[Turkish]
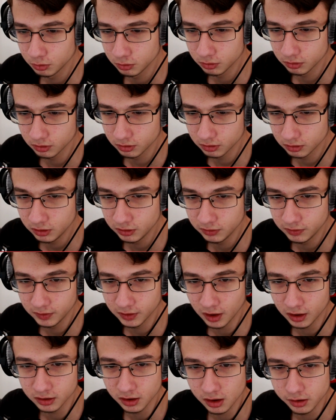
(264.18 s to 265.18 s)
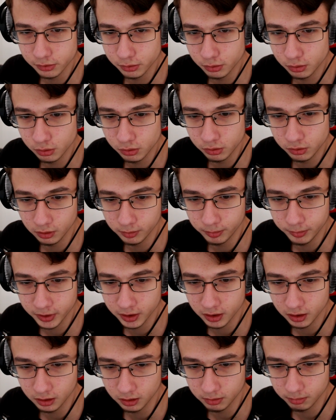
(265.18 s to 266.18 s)
Bunun asansörsüz yok mu
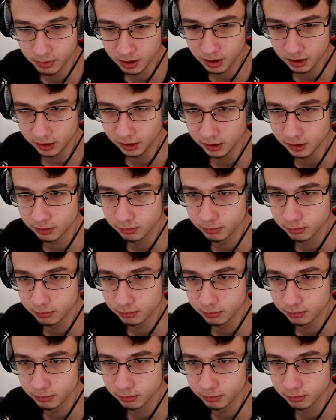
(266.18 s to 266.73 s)
ya? Merak